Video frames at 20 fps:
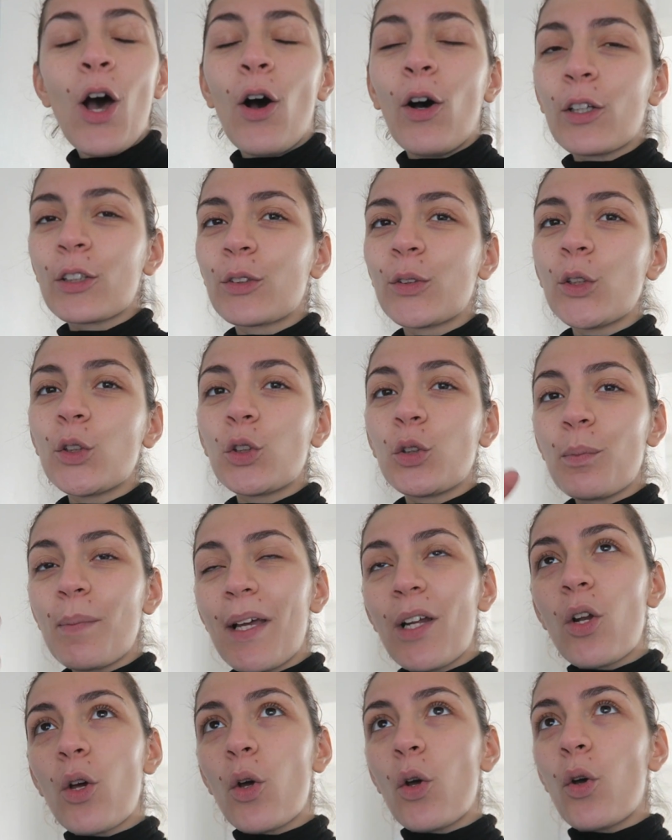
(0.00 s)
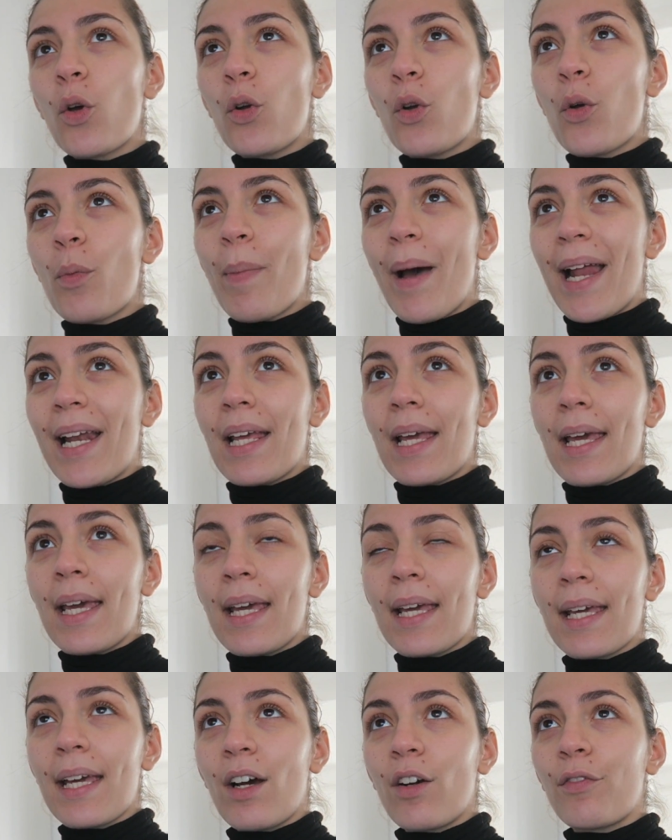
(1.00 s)
Ensuite tu mets le, le
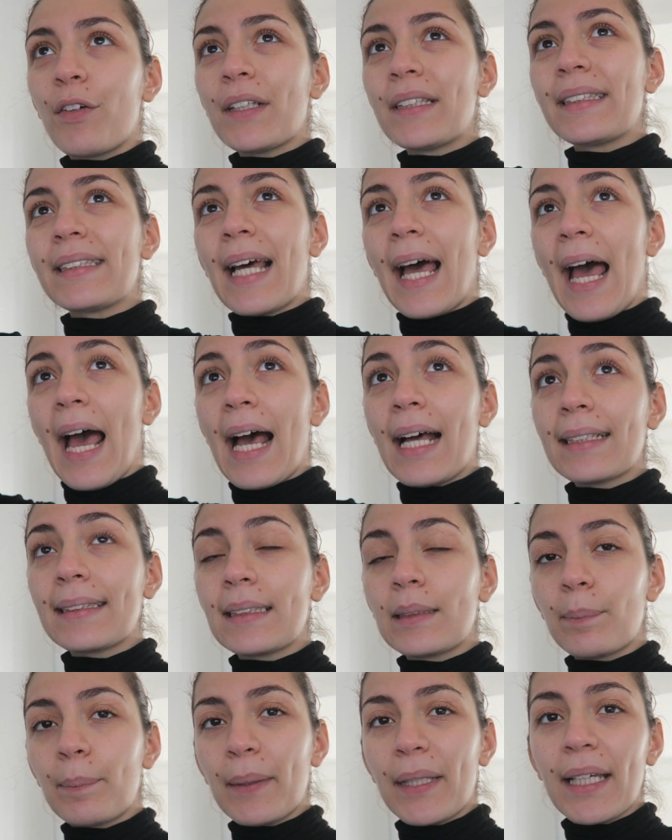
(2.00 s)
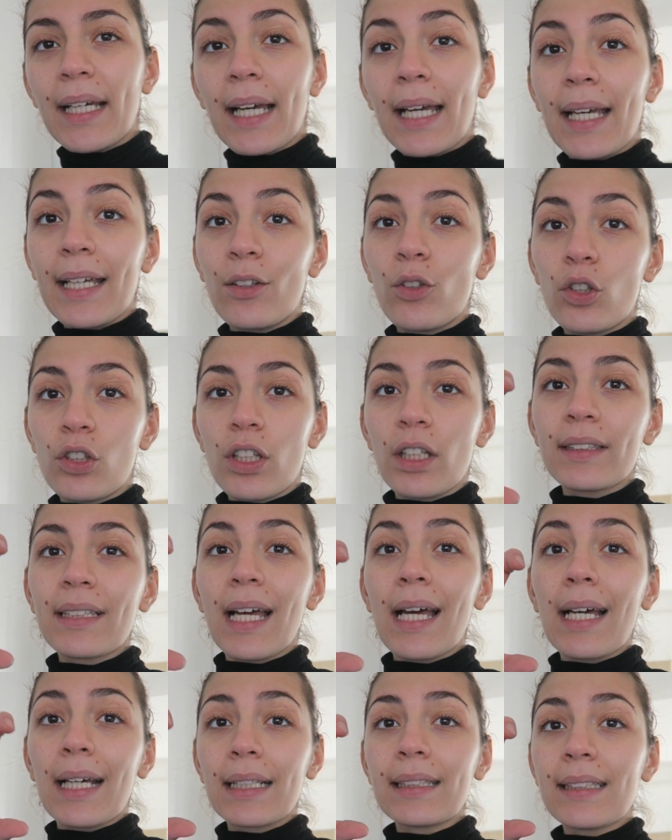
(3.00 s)
balai et en fait ça aspire et dedans
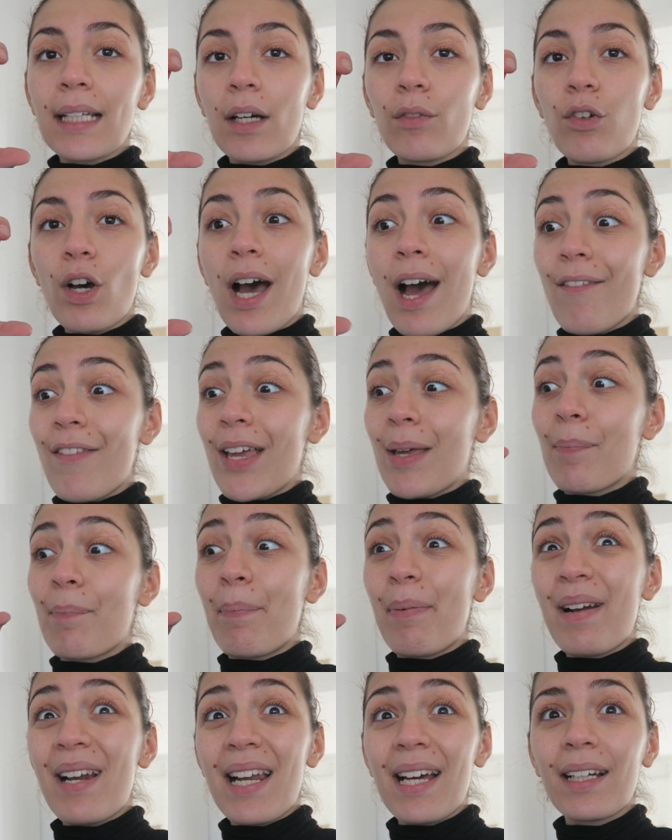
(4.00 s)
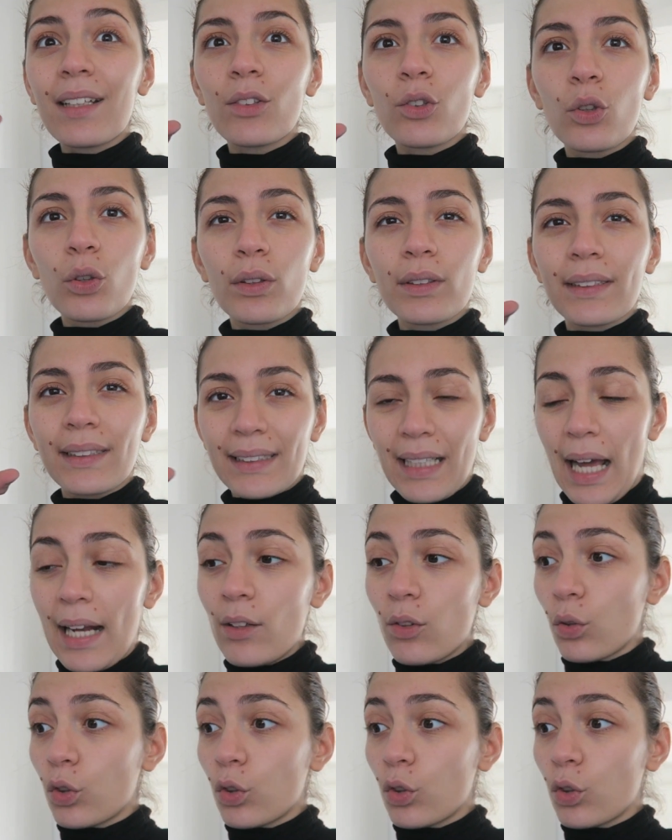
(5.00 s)
t'as un réservoir avec plein d'eau sale.